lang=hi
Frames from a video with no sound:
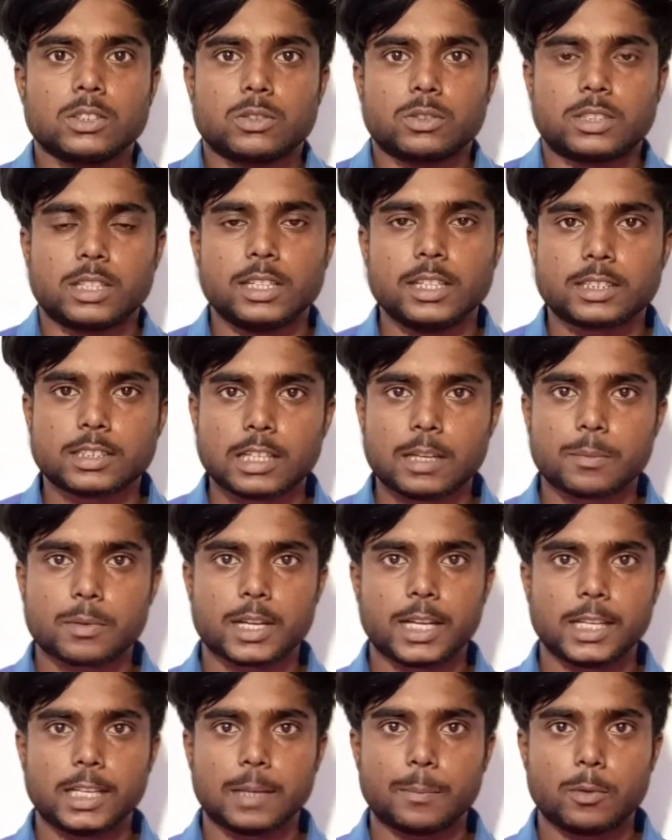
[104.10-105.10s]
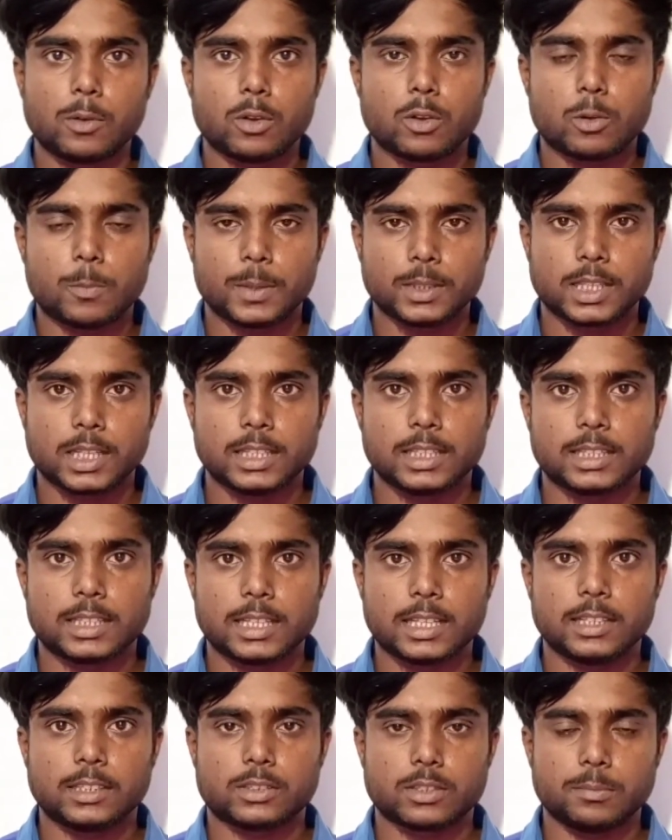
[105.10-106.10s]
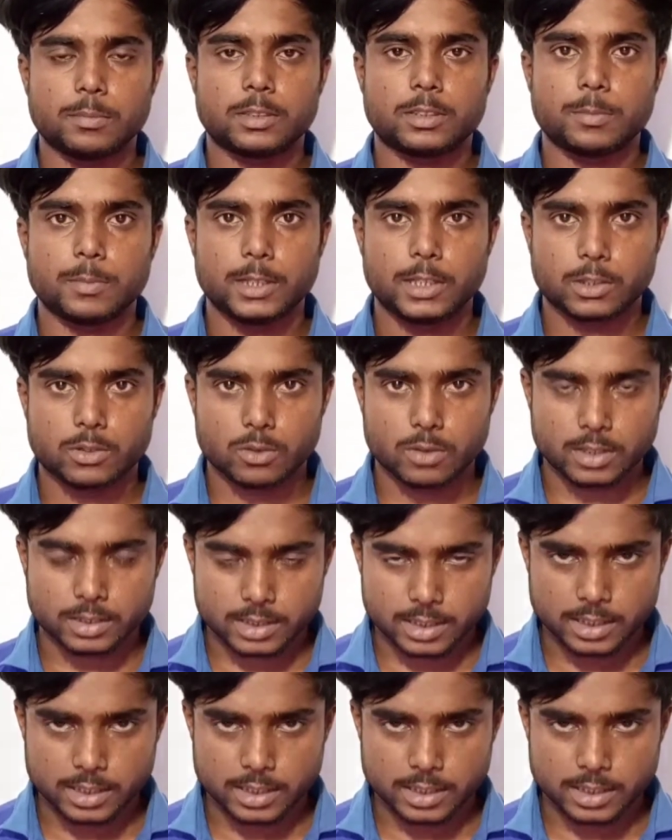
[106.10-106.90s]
तो चलिए इसका हम राज आप लोगों को बता देते हैं इस, इस म्यूजिक को किस